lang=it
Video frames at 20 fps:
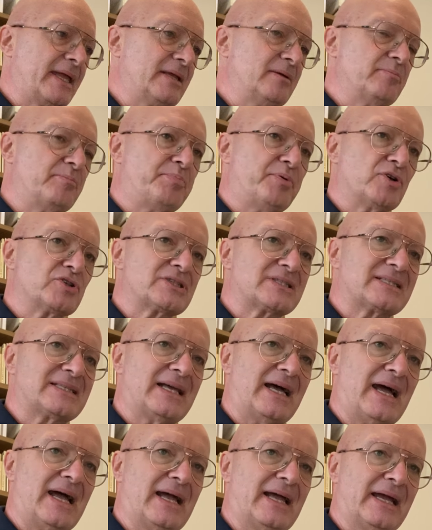
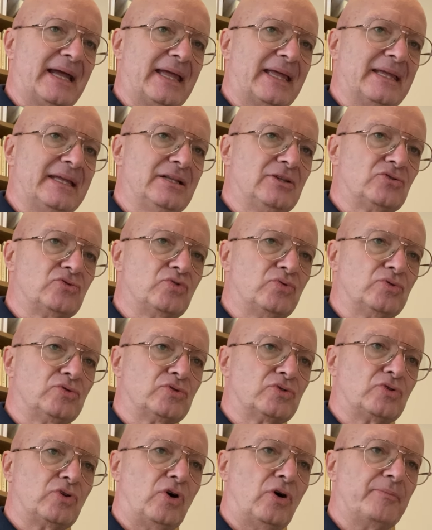impostare il
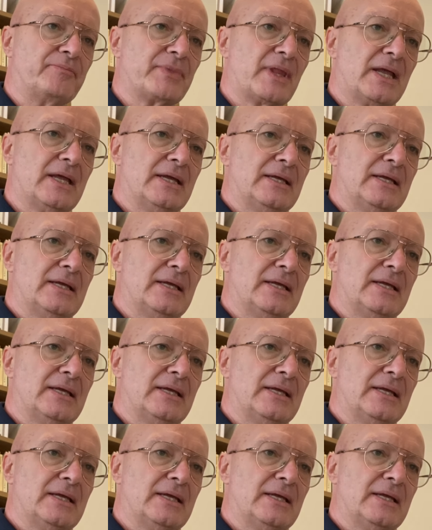tutto.